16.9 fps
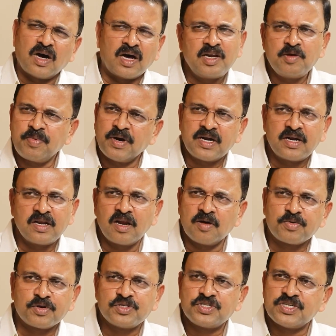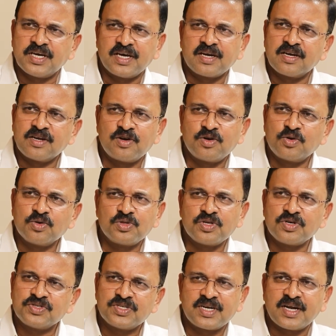అన్ని పార్టీలు అప్రోచ్ అయ్యాను నన్ను టూ
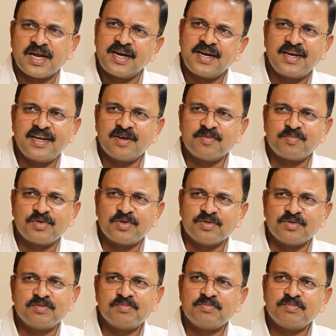థౌజండ్ నైన్టీన్ అప్పుడు